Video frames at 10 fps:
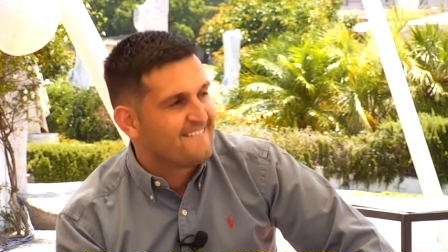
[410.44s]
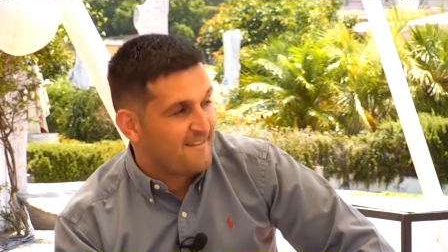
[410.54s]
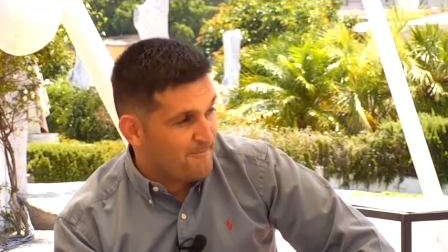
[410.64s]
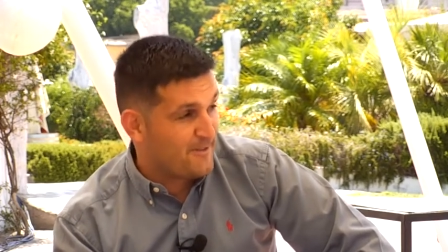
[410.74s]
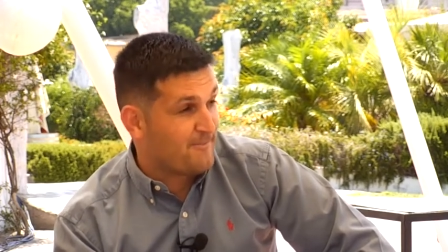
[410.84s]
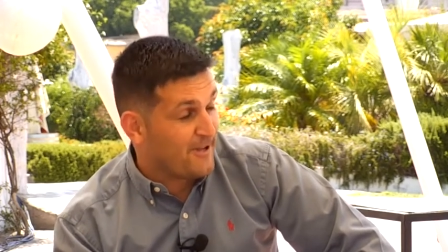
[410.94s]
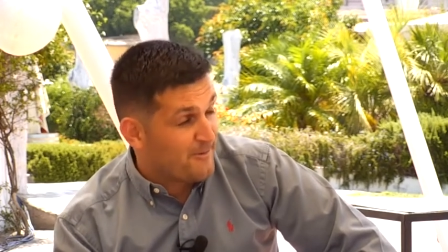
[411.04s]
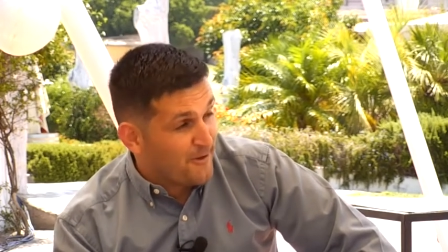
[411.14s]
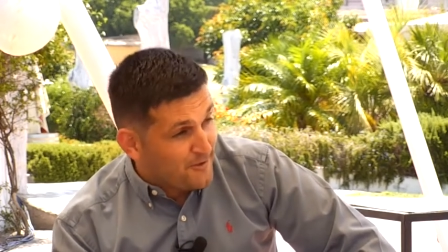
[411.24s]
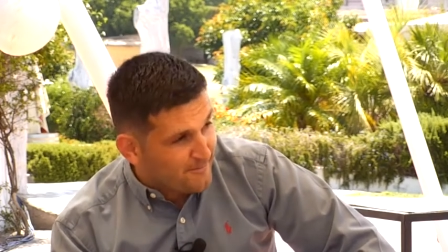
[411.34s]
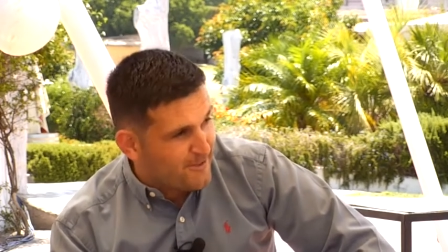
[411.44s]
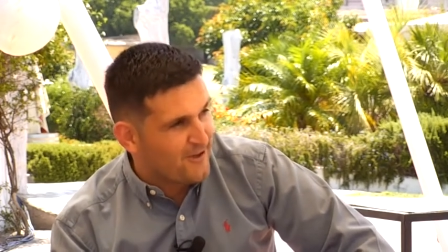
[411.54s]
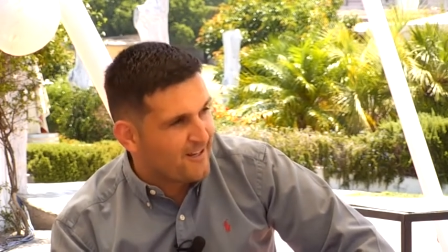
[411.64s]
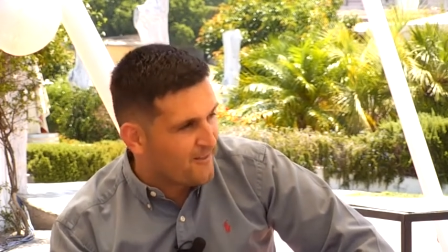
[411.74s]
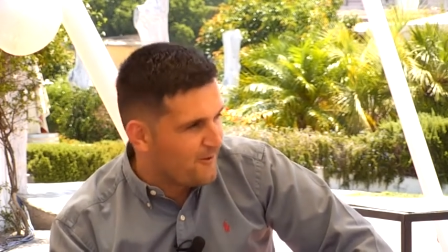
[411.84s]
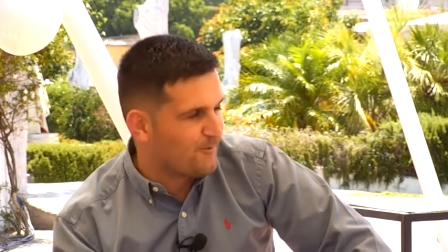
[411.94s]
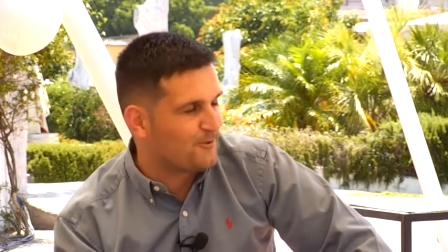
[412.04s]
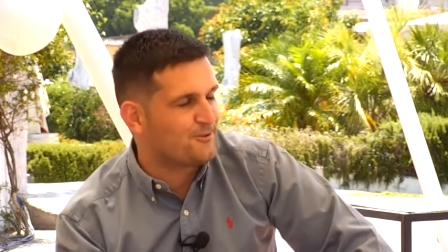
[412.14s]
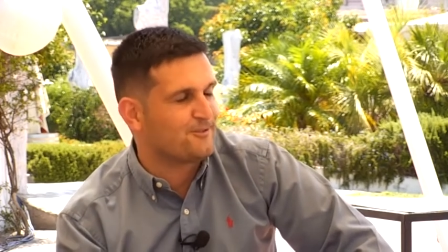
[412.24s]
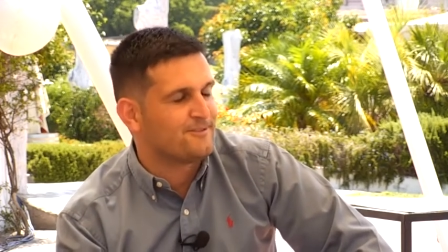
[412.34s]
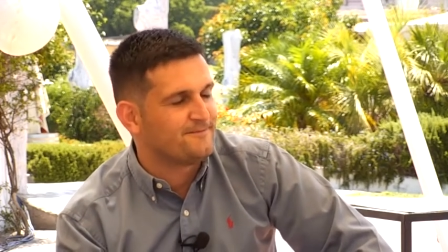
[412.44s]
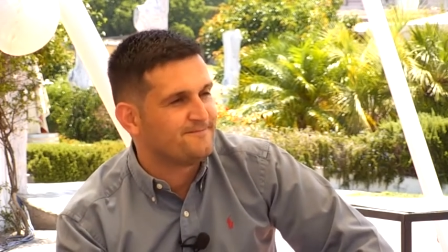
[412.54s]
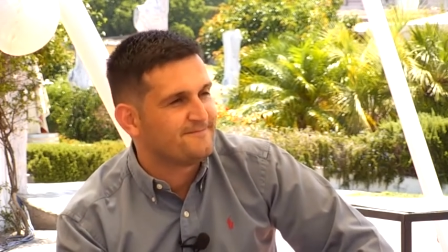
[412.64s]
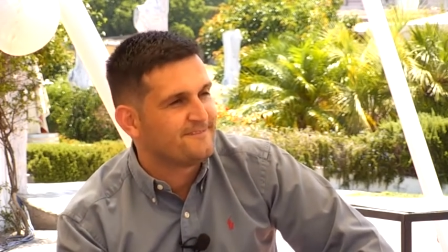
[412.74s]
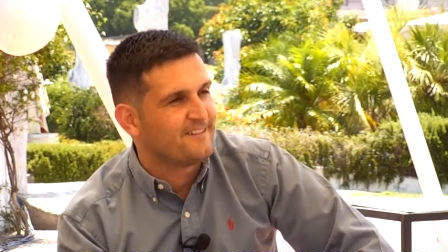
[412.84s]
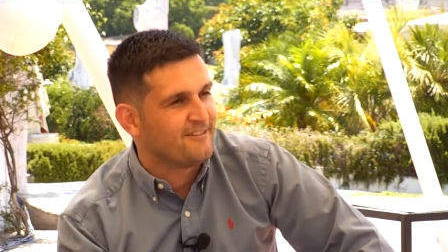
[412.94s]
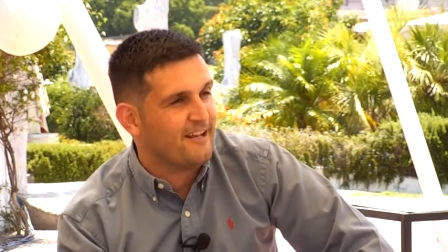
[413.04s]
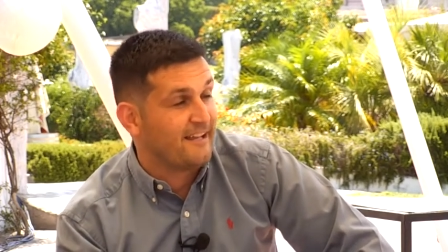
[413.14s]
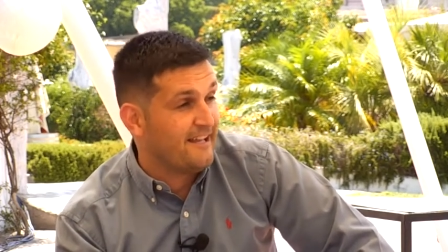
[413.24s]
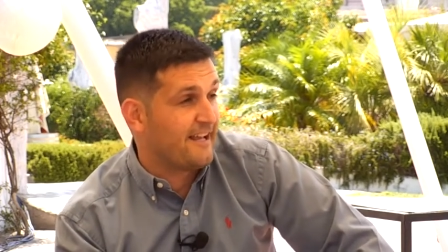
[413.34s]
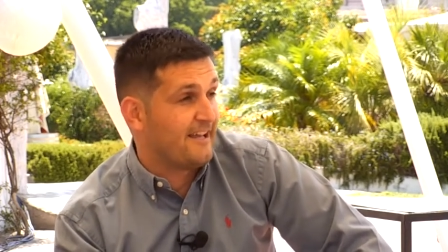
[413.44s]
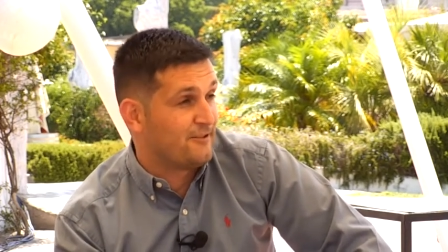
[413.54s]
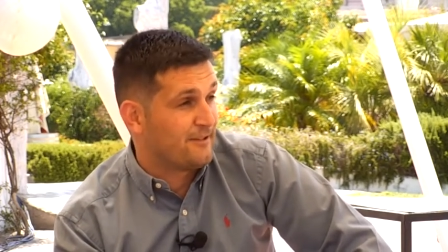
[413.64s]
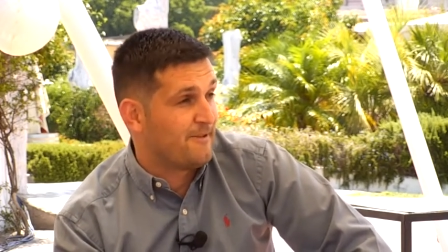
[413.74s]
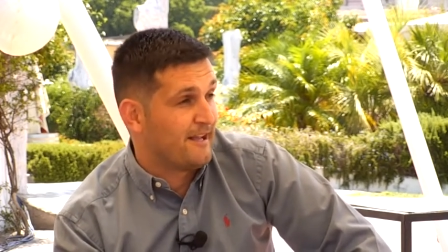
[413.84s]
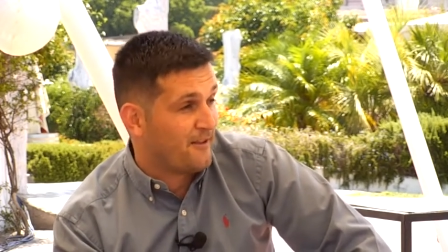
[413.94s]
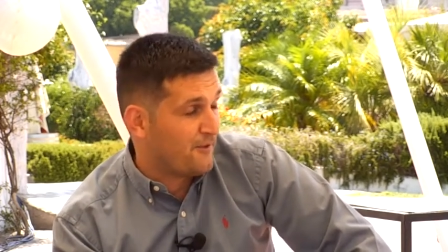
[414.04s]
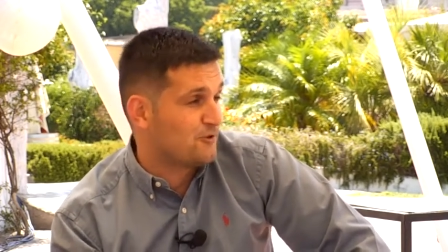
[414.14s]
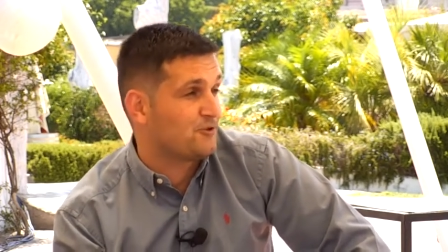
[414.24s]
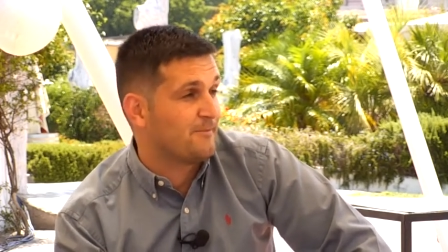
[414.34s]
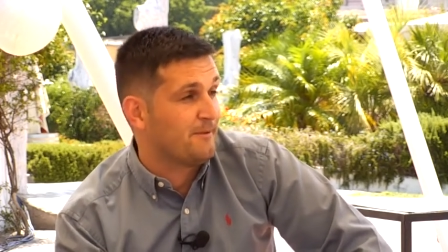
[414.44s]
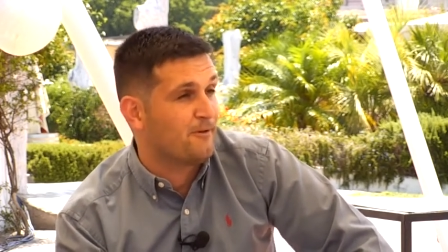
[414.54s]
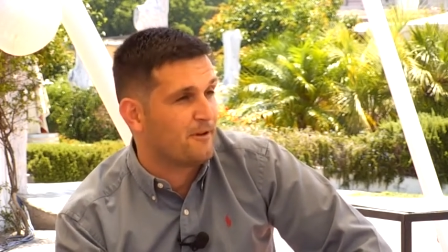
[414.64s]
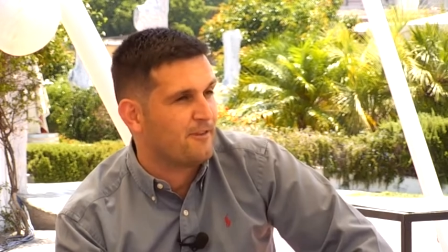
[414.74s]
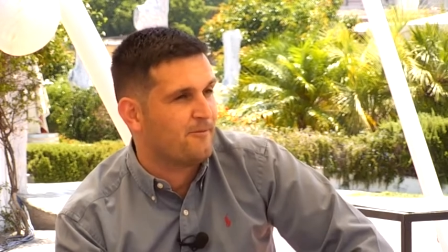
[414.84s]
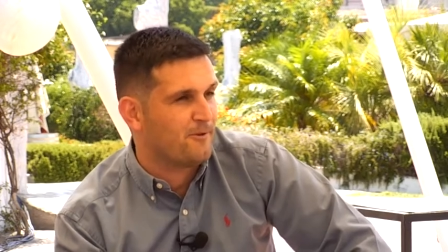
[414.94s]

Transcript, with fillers: y empezó pequeño, pequeño, también ellos han crecido como nosotros. Es una alegría que ellos también han crecido, nosotros también hemos crecido, hemos